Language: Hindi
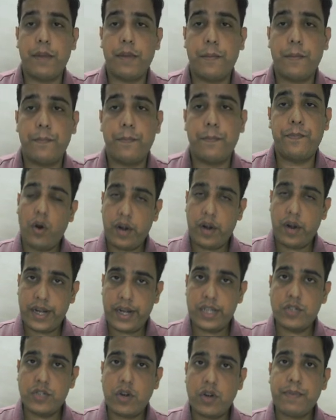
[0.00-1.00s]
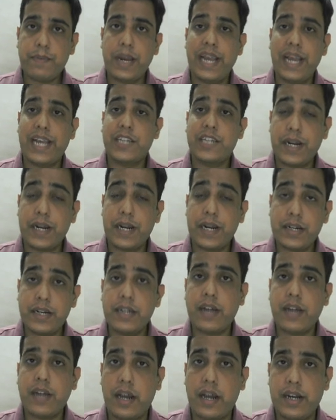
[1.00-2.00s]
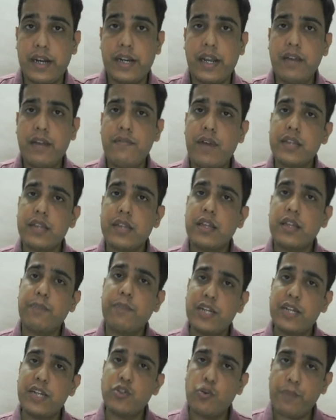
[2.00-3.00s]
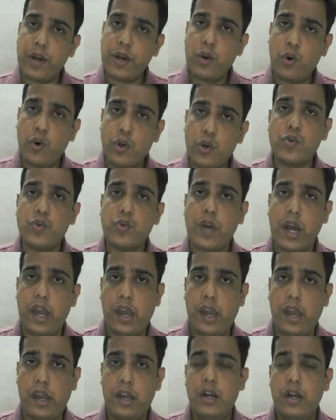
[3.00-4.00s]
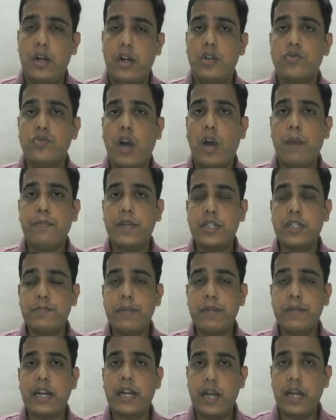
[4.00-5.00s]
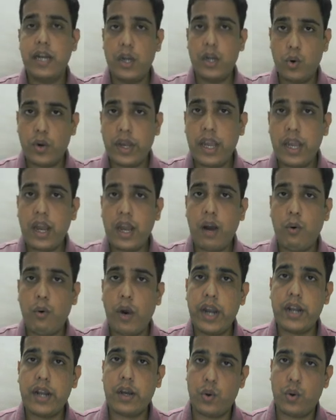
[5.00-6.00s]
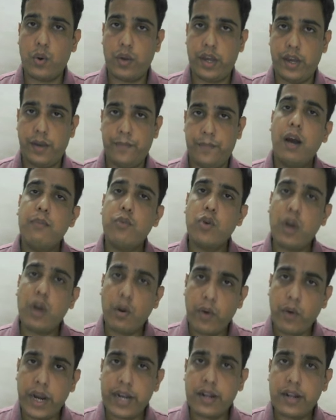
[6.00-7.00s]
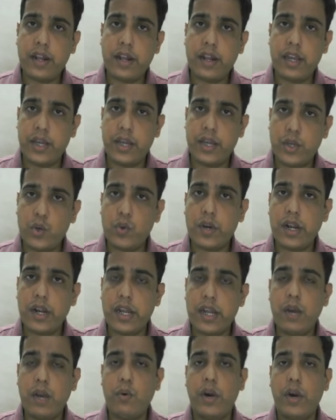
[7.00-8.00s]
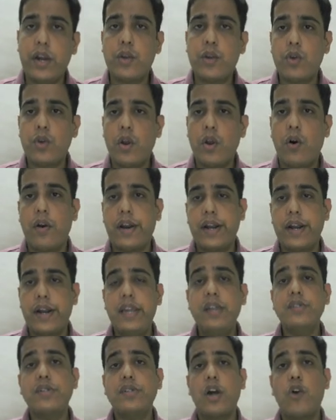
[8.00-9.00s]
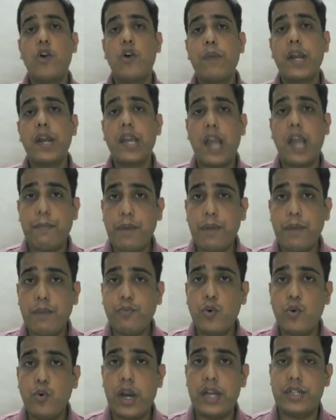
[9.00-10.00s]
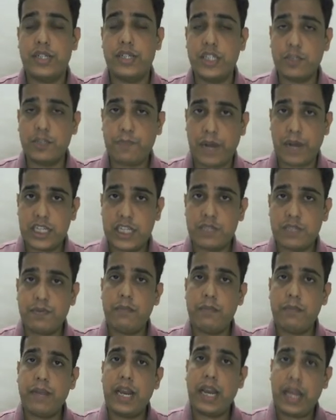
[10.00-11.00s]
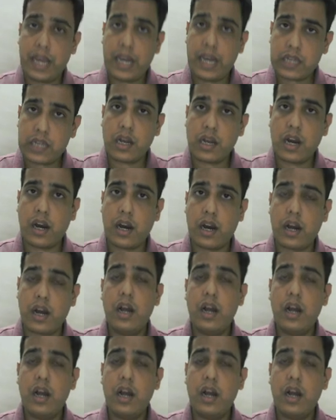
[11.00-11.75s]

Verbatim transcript: पे ऑलरेडी जो आपका एक्सपेक्टेड टारगेट है वहां तक प्राइस ओपन हो चुका है सो so, आप इसमें ट्रेड लोगे या अवॉइड करोगे हम लोग अवॉइड करेंगे क्यों करेंगे अवॉइड क्योंकि ऑलरेडी ये चार रुपया गैप अप हुआ है जिस प्राइस पे हमें लेना था